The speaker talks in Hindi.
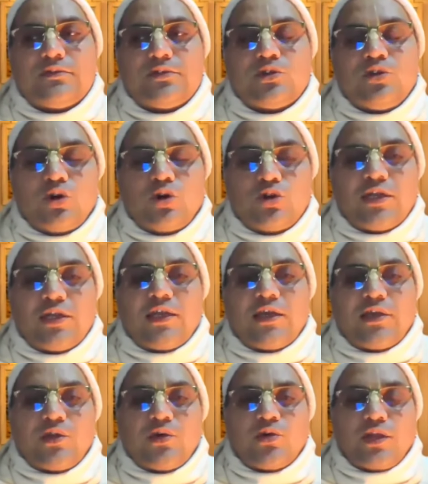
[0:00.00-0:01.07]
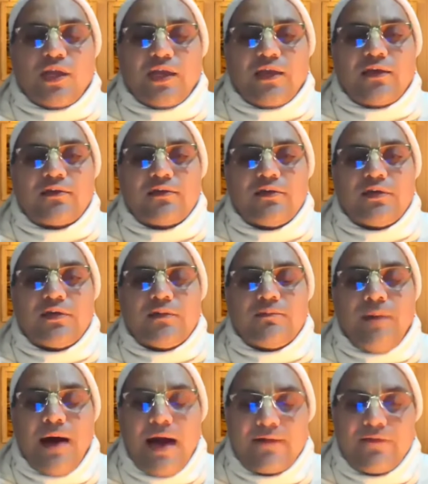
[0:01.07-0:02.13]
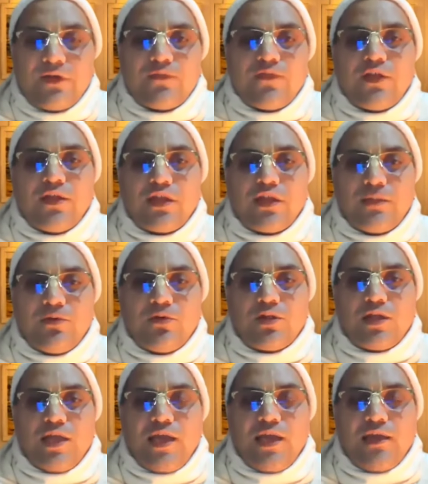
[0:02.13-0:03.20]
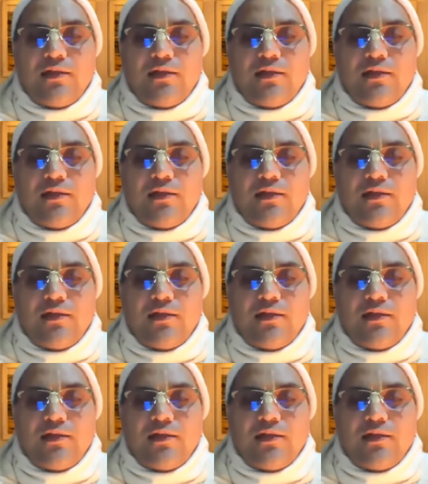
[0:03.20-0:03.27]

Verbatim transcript: दोनों तरीके से होती है भागवत विधि से भी होती है